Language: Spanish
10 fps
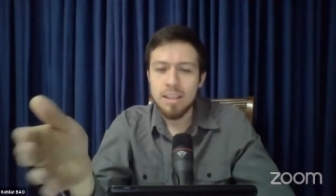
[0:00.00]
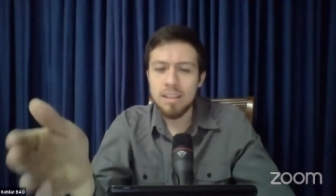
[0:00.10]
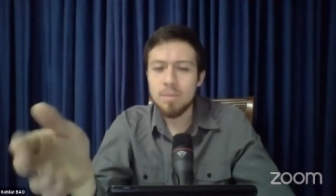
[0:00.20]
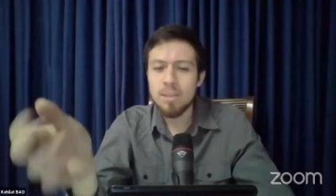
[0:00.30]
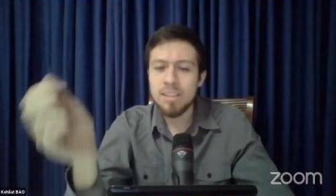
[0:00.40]
en
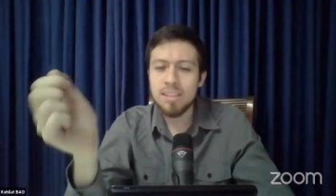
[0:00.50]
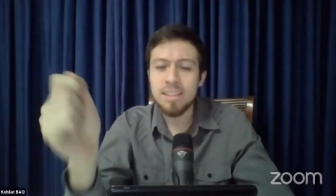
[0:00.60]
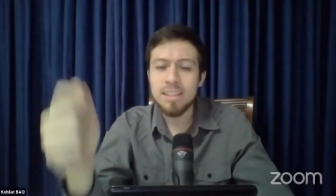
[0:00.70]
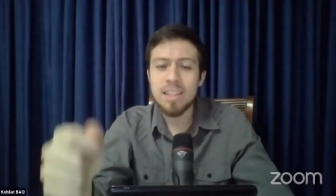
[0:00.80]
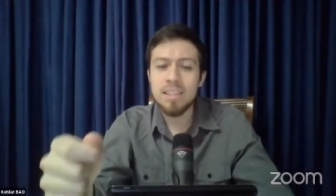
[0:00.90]
esta parasha se
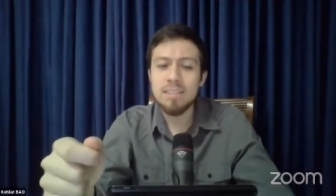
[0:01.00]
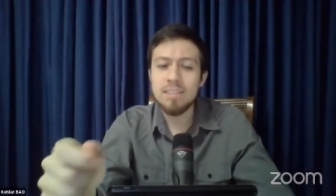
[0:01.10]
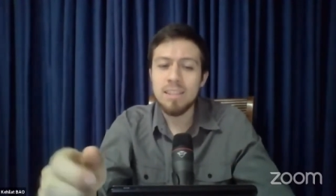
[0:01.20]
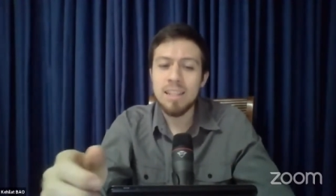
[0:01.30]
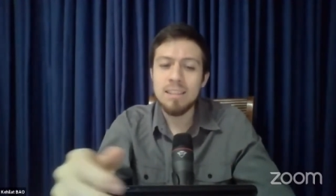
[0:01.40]
describe
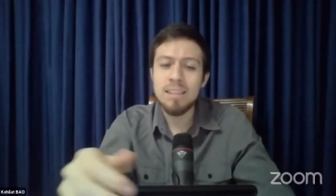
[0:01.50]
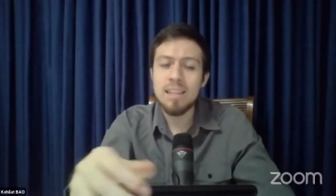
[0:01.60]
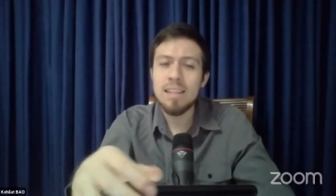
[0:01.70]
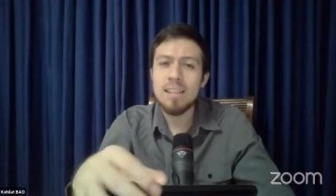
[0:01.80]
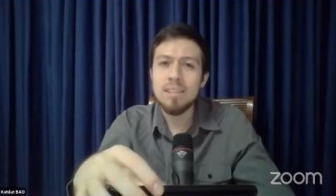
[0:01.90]
con gran
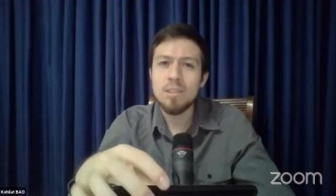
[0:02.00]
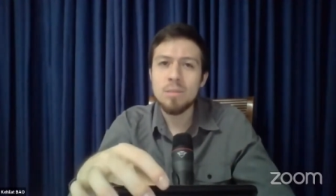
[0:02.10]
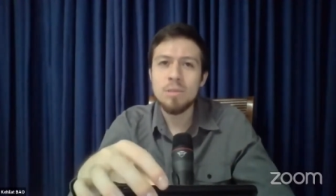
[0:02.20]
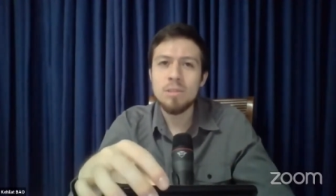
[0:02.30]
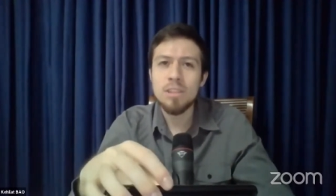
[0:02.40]
detalle
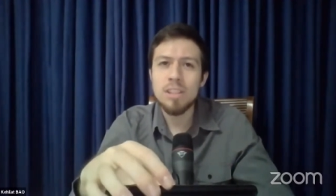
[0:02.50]
cómo